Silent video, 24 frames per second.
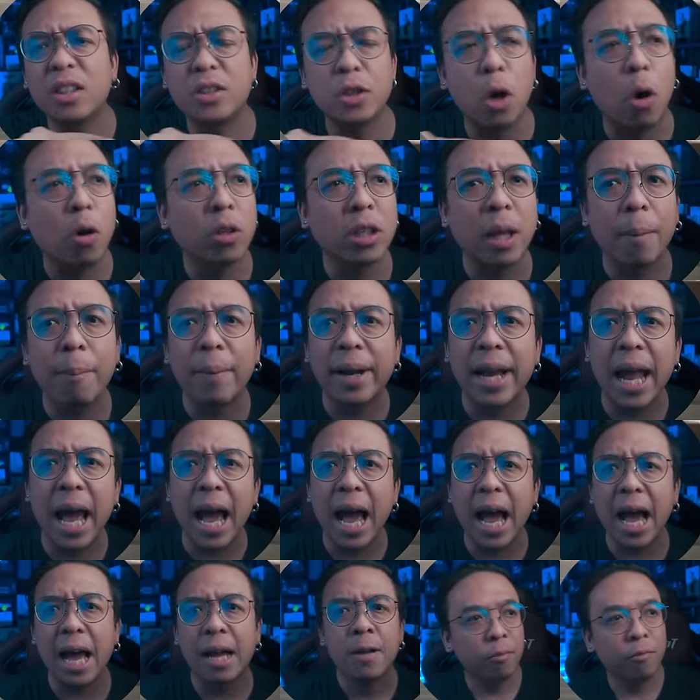ช่องธรรมดา
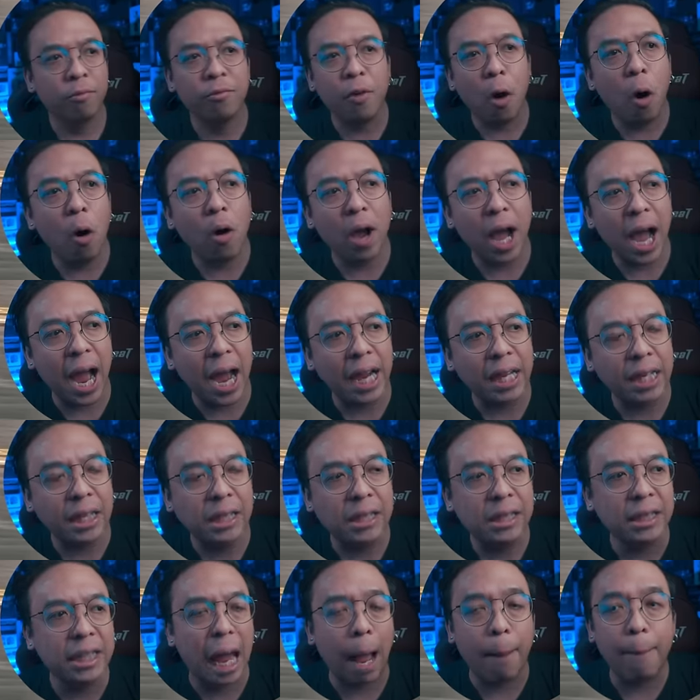ฟอร์กาย
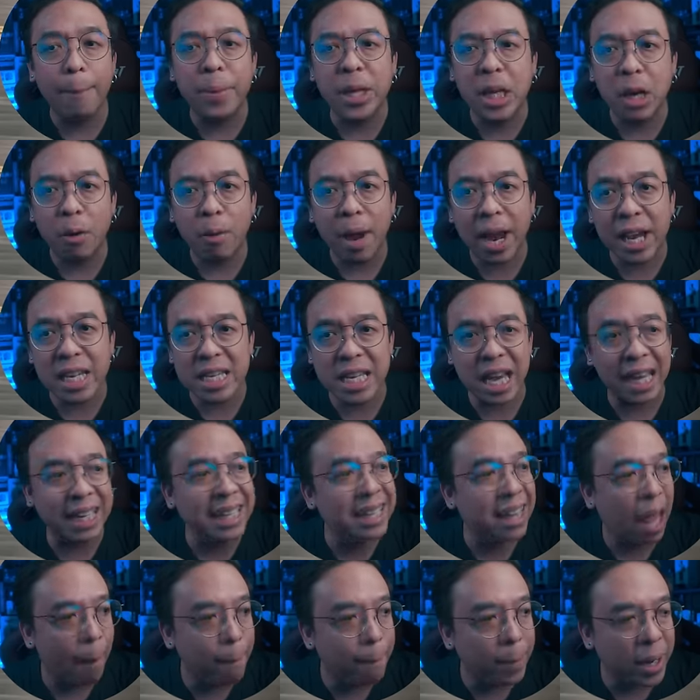คือหนังเพียวแอคชั่น
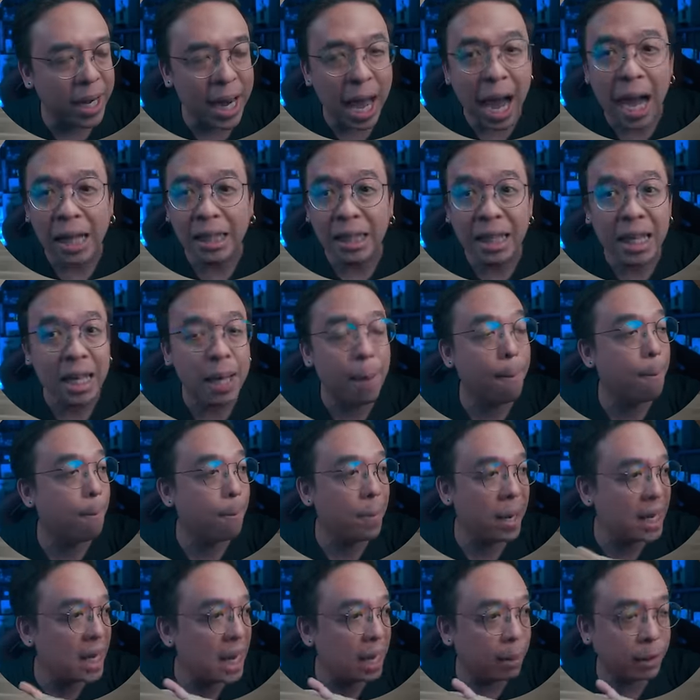ธรรมดาที่
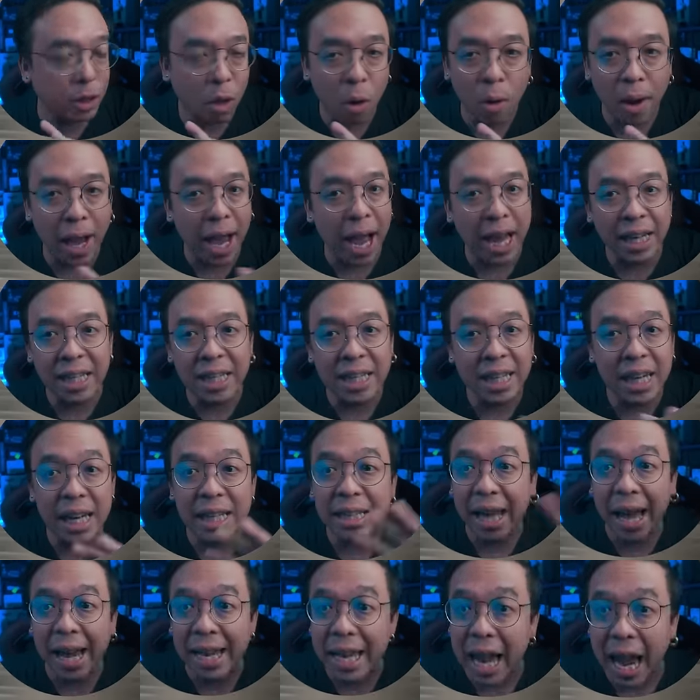ไม่ได้ต้องการที่จะเล่น
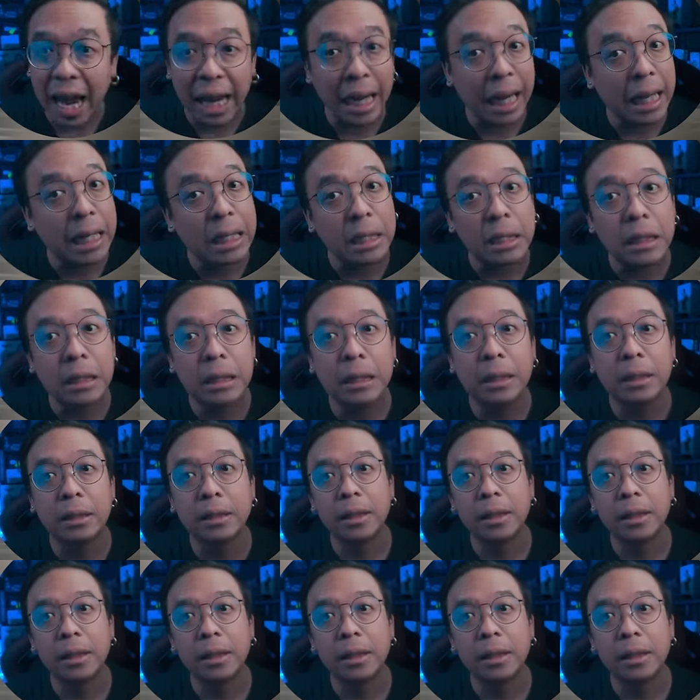ท่ายากอะไรเลย